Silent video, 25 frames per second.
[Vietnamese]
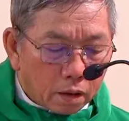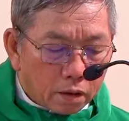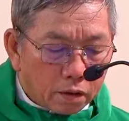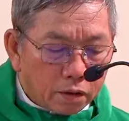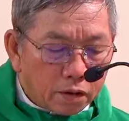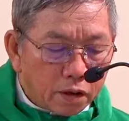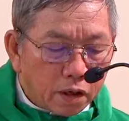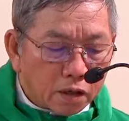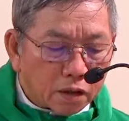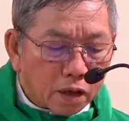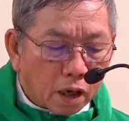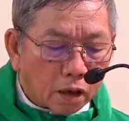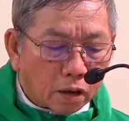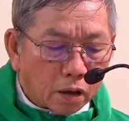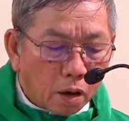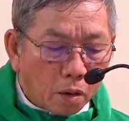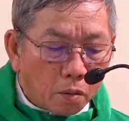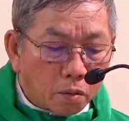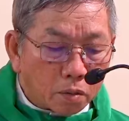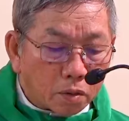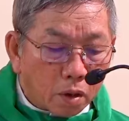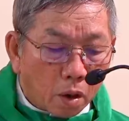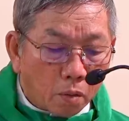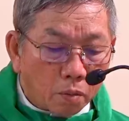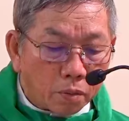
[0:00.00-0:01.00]
Nhưng các
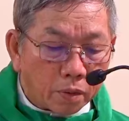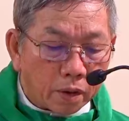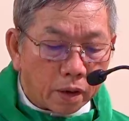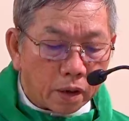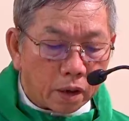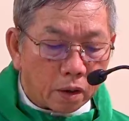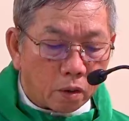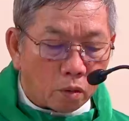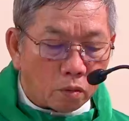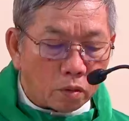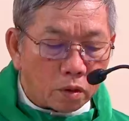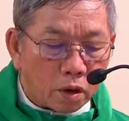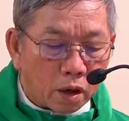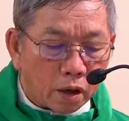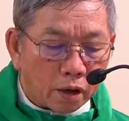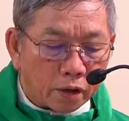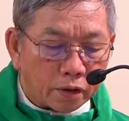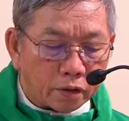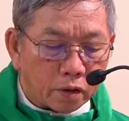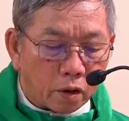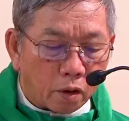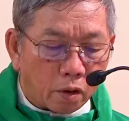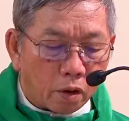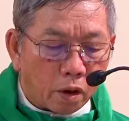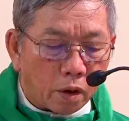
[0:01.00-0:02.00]
ông không hiểu lời
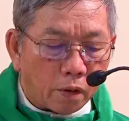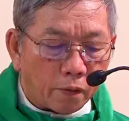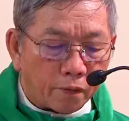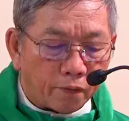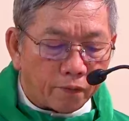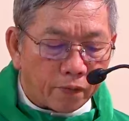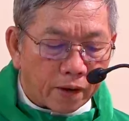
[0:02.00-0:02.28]
đó